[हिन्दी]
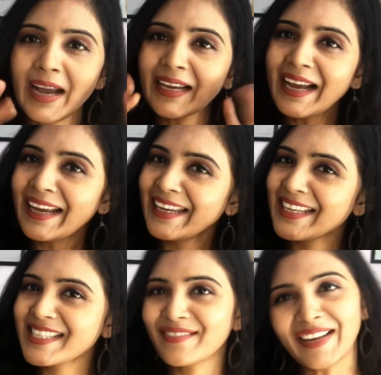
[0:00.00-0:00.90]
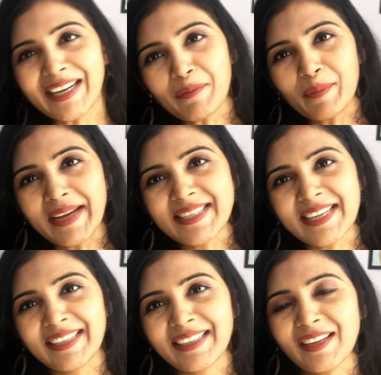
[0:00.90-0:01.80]
हाय गाइस वेलकम टू माय
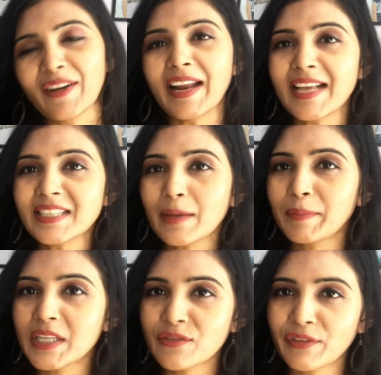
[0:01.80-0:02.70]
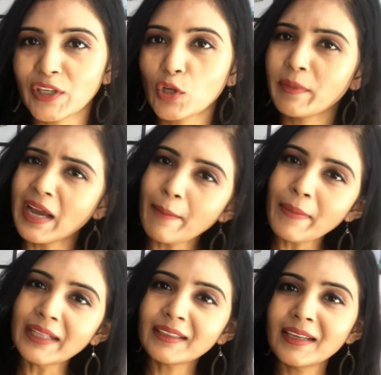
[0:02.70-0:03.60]
चैनल और आज की अपनी इस वीडियो में हम
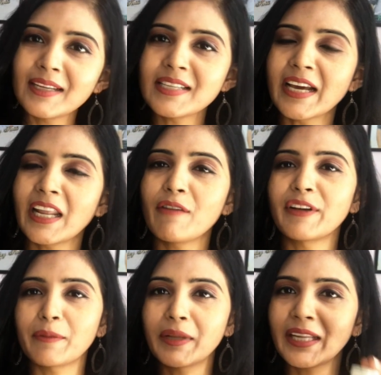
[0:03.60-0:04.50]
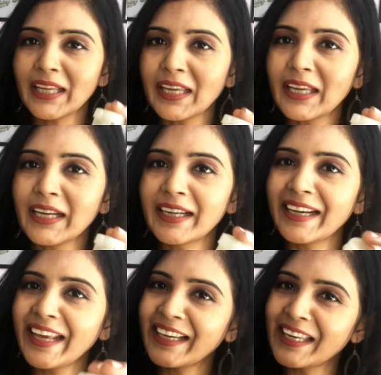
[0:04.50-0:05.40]
बात करने जा रहे हैं विटामिन ई
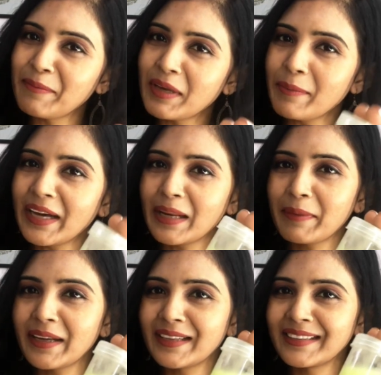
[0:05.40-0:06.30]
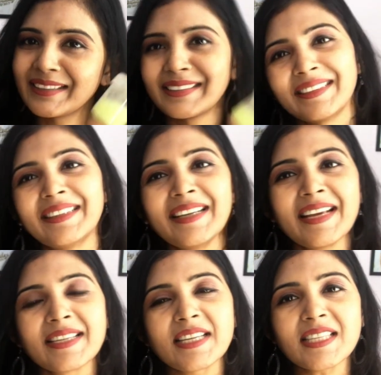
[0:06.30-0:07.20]
डे क्रीम के बारे में
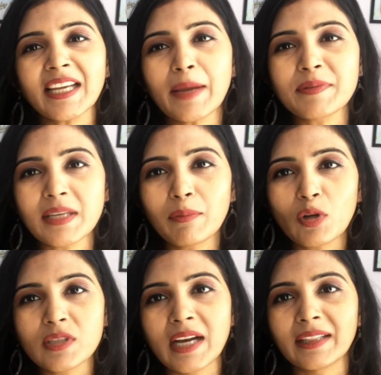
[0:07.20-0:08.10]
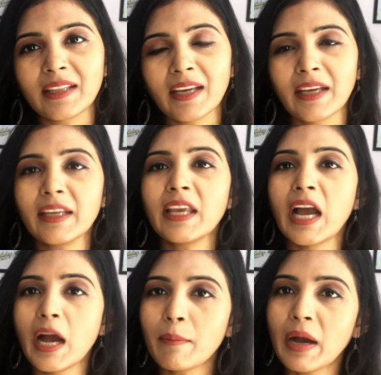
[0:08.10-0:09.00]
जैसा कि आप सब लोग जानते हैं कि
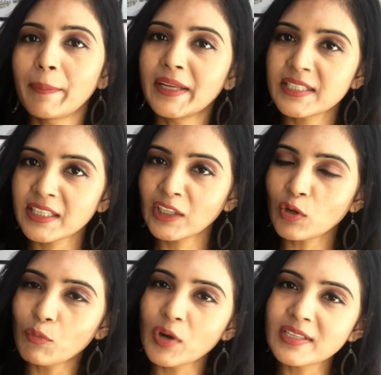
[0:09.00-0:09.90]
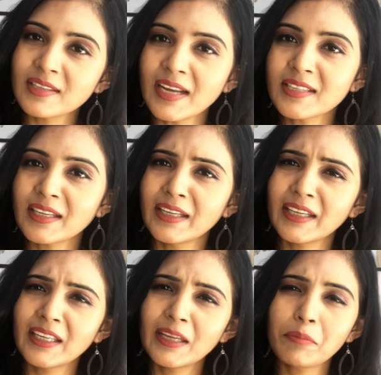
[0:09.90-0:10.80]
हम अपनी स्किन को मॉइस्चराइज़ करने
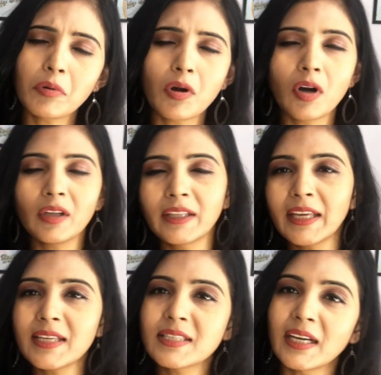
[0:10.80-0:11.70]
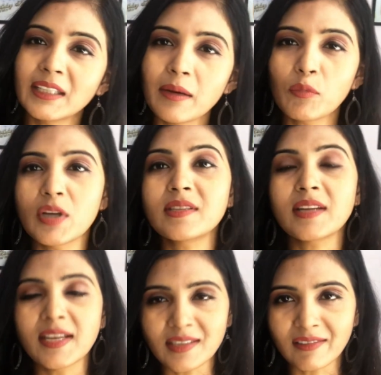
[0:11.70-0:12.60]
के लिए बहुत ही ज़्यादा
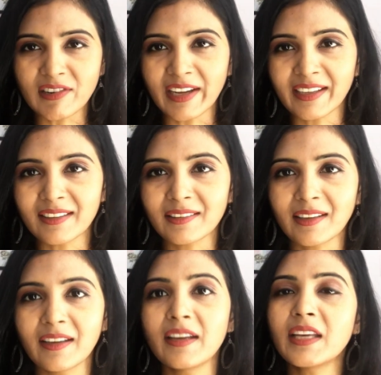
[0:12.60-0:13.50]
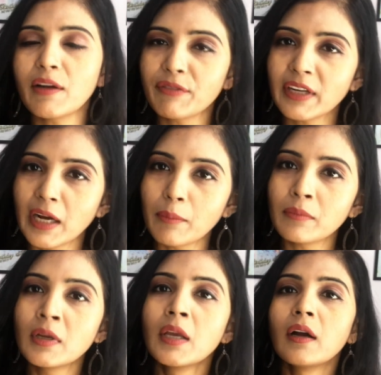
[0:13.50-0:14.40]
मॉइस्चराइज़र ट्राई करते हैं या फिर हम
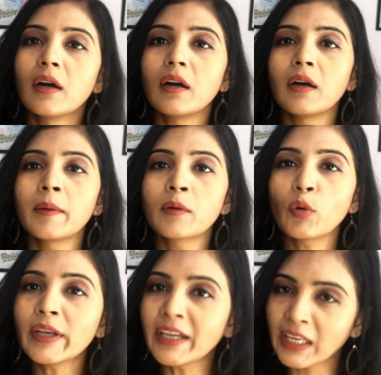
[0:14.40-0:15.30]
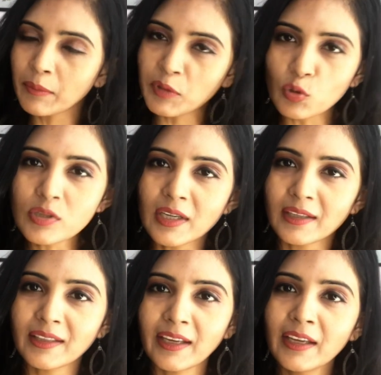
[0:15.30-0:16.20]
आ, कोई क्रीम यूज़
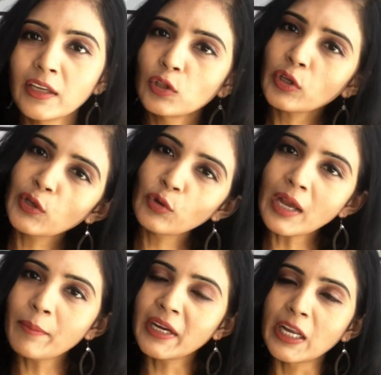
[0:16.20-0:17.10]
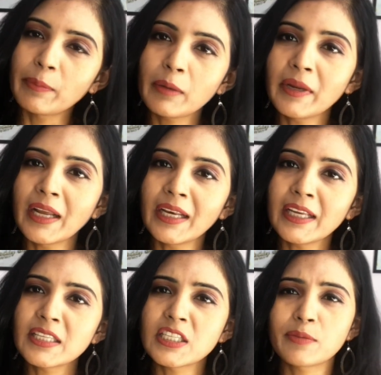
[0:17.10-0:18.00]
करते हैं तो क्यों ना हम घर पर बना
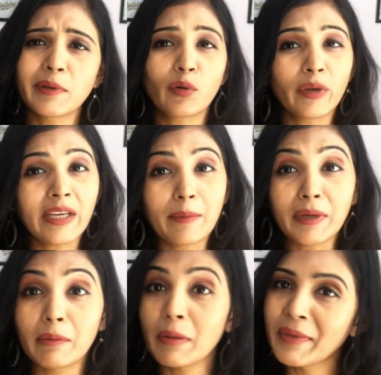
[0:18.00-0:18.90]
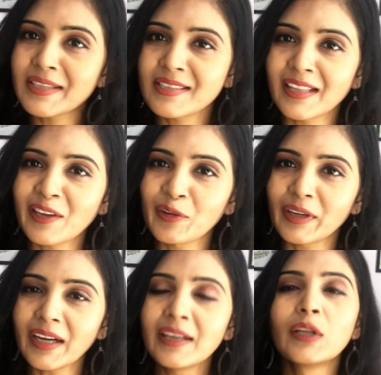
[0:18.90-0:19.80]
लें जिसमें कोई केमिकल भी मिक्स नहीं
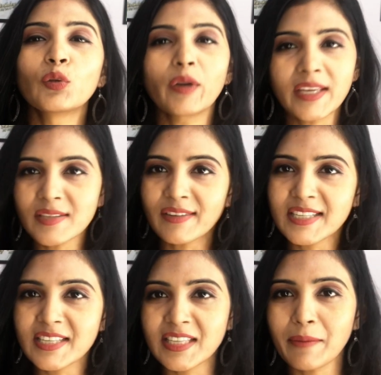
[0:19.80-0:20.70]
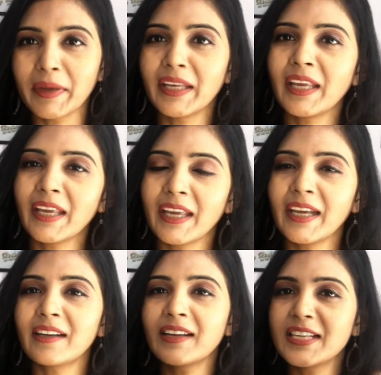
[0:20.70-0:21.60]
होगा तो इस वजह से मैंने एक
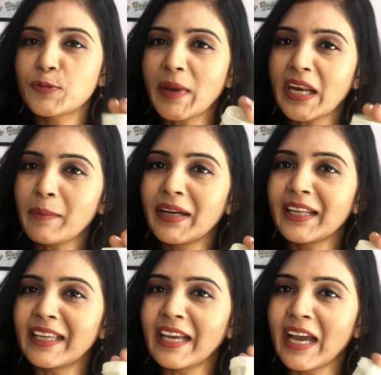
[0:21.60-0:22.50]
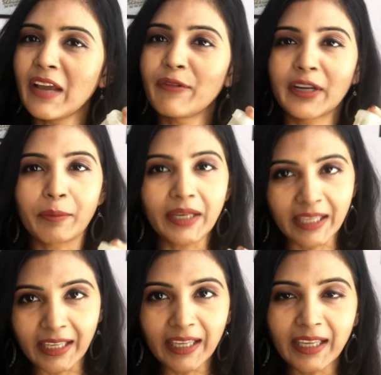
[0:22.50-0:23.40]
एक्सपेरिमेंट किया है
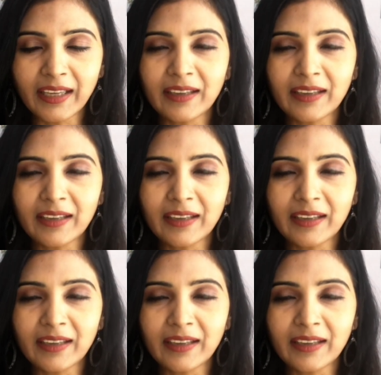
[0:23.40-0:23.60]
विटामिन ई